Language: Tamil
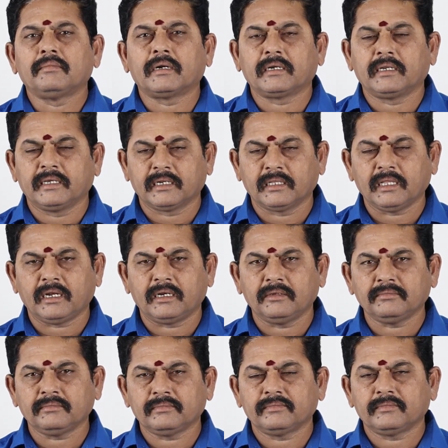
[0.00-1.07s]
பட்
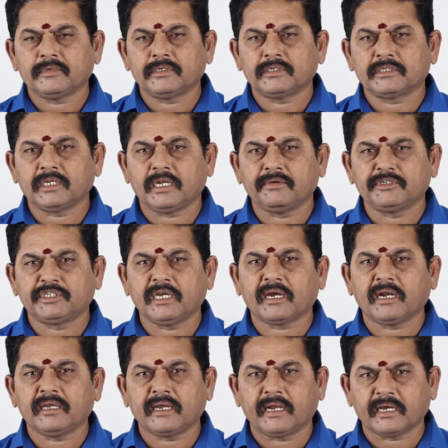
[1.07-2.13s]
இருந்தாலும் சில
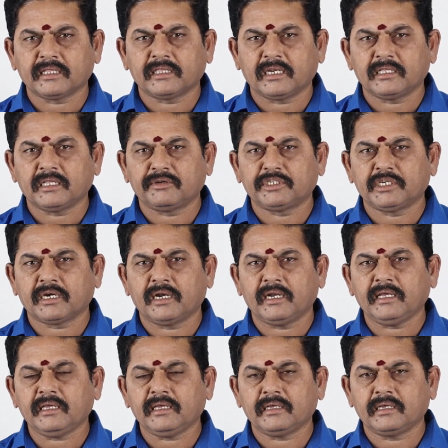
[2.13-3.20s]
விஷயங்களை எனக்கு தெரிந்த
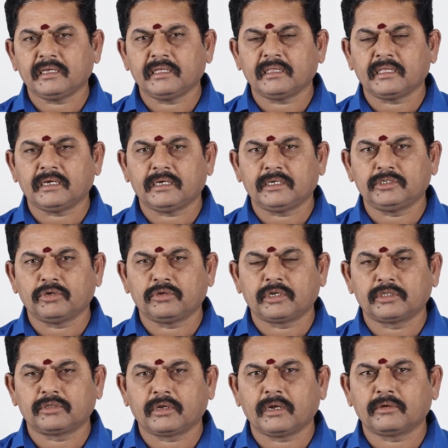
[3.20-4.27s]
விஷயங்களை இந்த
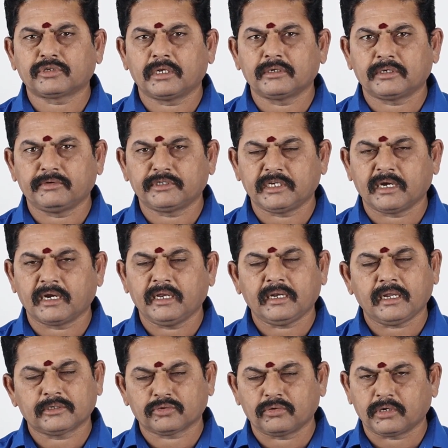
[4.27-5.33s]
ஜோதிட துறையில் சொல்ல சில விஷயங்களை
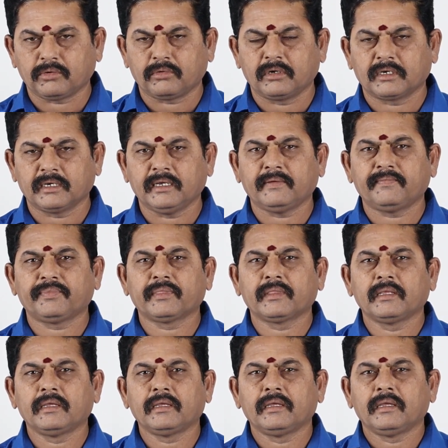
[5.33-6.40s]
நான் சொல்கிறேன் உங்களுக்கு
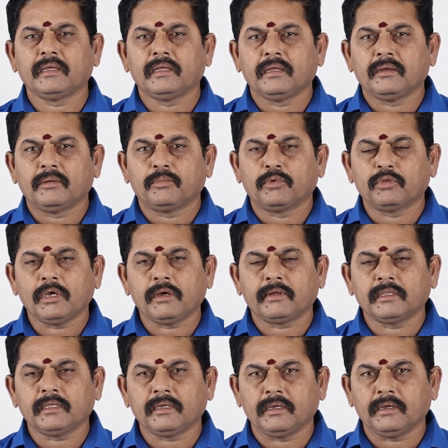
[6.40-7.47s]
பொதுவாக
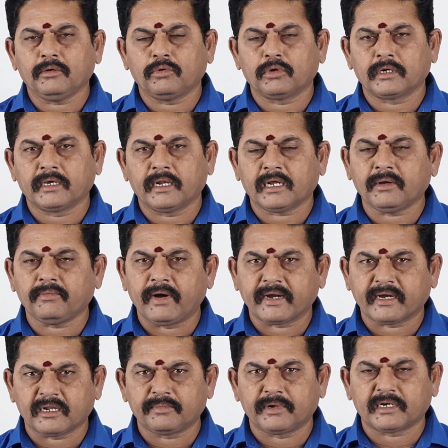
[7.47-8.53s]
வந்து ஒரு கிரகம்
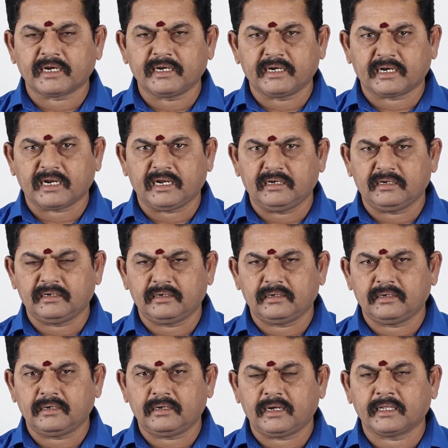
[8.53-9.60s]
வக்கரம் பட்டு நின்றால்
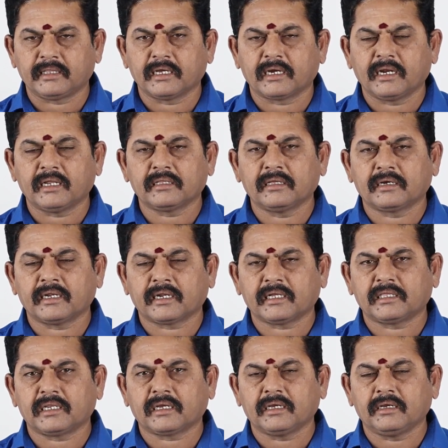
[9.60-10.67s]
அந்த கிரக
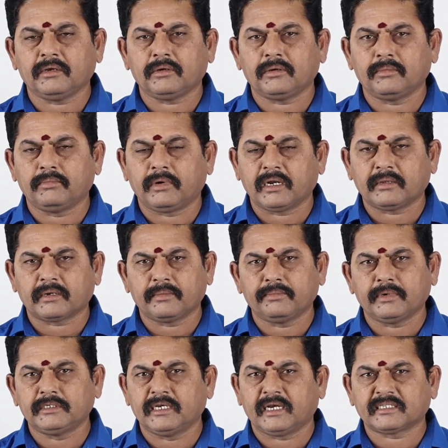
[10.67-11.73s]
கிரகத்திற்கு பலம்
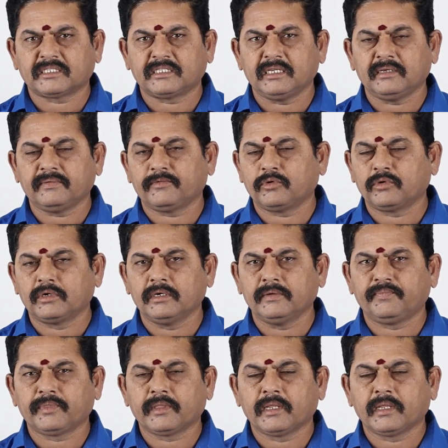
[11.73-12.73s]
ரொம்ப ஜாஸ்தி ஒன்று